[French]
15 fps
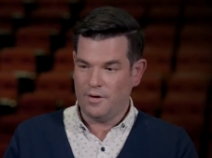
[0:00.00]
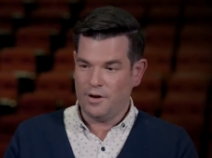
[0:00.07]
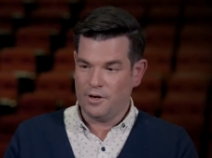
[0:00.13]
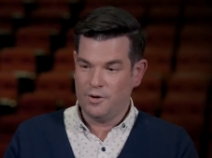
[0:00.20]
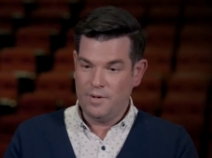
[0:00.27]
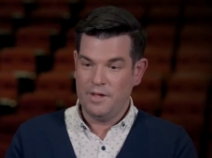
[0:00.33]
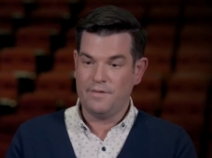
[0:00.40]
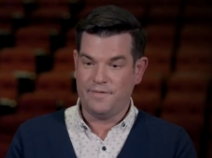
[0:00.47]
Euh,
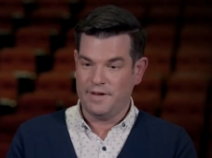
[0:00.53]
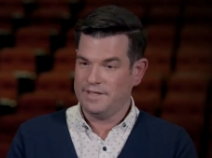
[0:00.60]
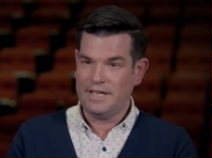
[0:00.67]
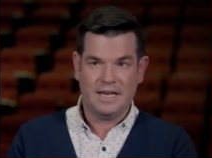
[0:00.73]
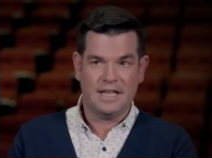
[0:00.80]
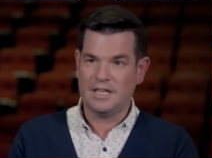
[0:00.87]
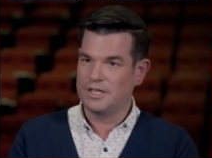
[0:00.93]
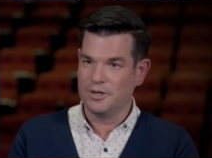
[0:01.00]
lui, il
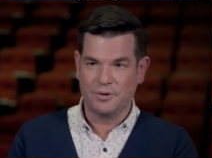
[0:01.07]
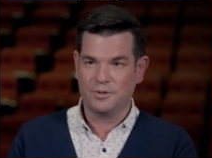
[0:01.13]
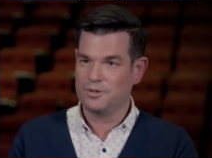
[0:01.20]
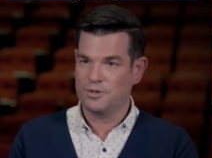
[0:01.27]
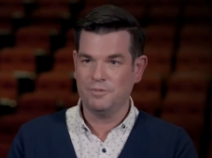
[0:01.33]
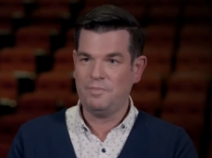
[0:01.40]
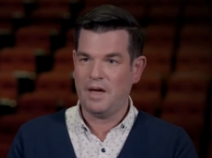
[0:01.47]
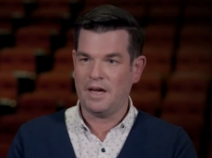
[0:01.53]
faisait les deux
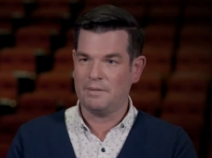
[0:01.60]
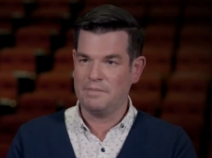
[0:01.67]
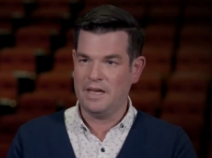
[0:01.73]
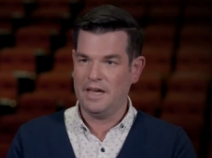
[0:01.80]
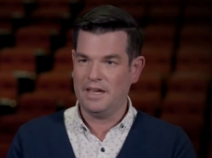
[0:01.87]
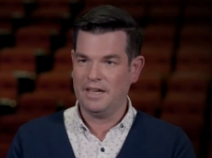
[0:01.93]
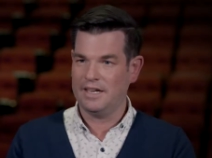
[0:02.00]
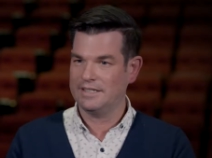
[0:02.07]
super
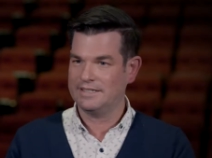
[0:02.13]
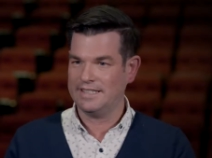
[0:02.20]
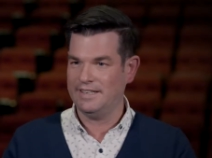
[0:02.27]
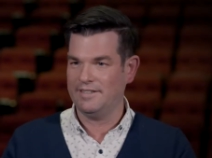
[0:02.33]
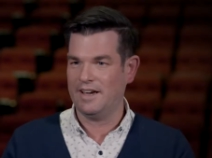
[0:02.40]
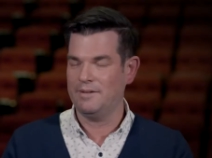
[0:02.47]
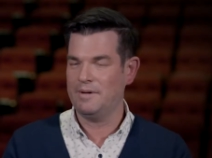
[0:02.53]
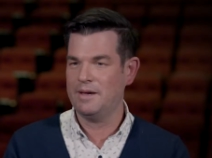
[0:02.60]
bien. Hein,
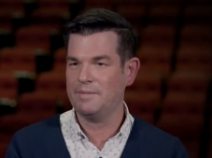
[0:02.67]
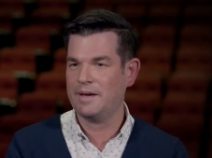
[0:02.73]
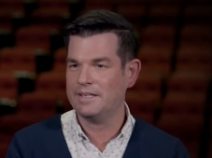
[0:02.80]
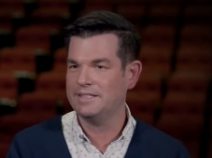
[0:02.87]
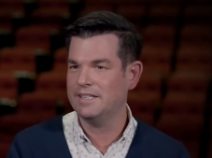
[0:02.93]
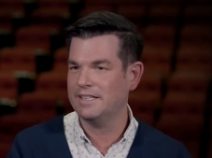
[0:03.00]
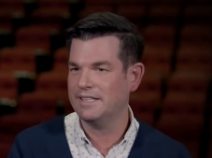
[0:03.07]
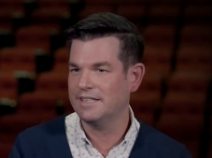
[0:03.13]
c'était vraiment
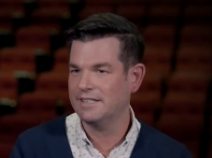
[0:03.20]
impressionnant